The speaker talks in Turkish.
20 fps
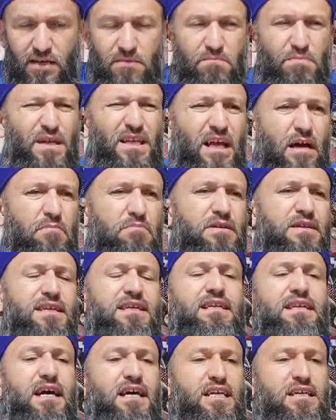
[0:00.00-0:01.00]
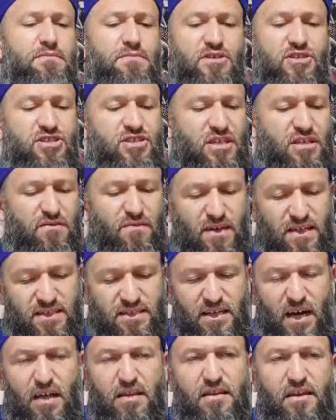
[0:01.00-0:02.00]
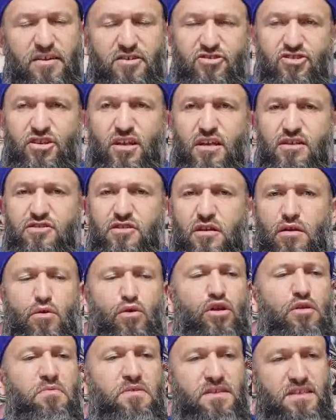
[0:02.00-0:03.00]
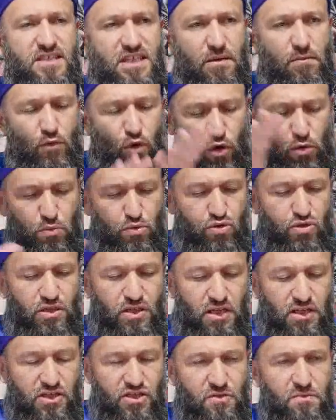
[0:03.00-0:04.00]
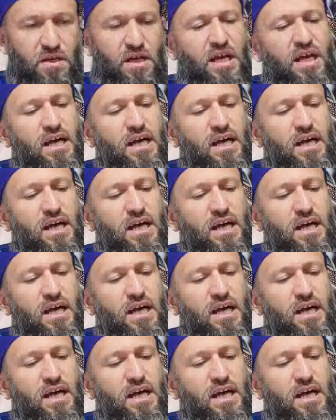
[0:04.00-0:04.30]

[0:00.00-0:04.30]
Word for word: Bilen biri illaki bir işleri vardır. Allah Celle Celle öyle bir nizam koymuş ki kardeşim.